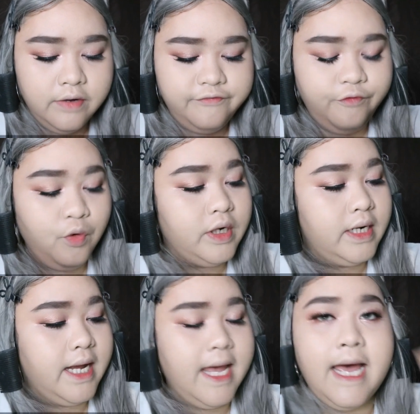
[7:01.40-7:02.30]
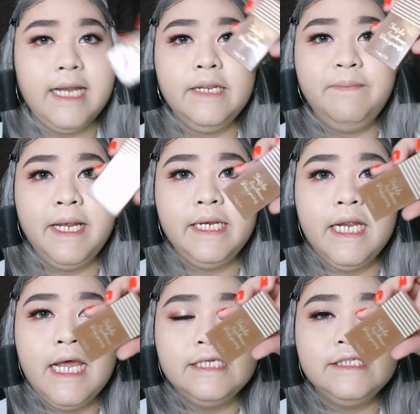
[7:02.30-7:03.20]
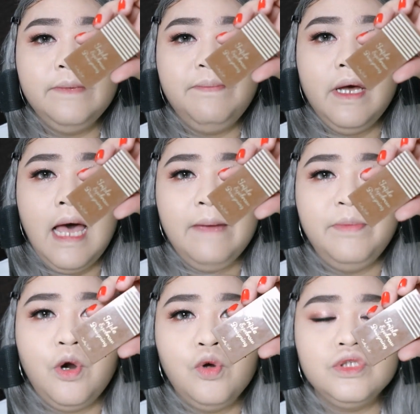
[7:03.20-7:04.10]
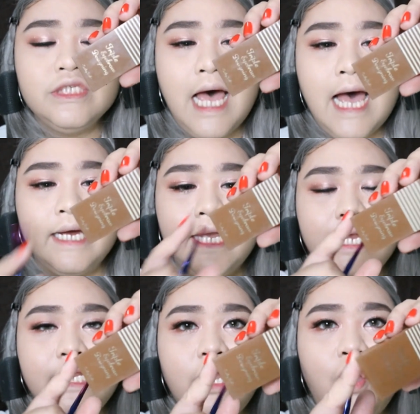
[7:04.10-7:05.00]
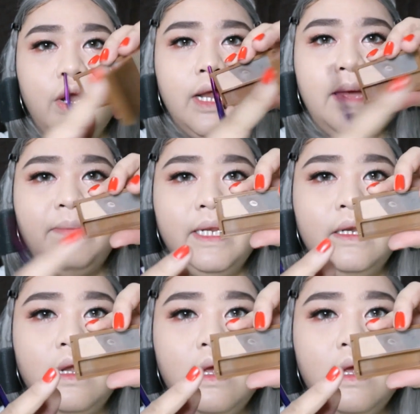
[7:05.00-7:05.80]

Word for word: เนื้อฝุ่นนะคะอันนี้เป็นทิปเปอร์ไอบราวจากเคที่ดอนะคะเป็น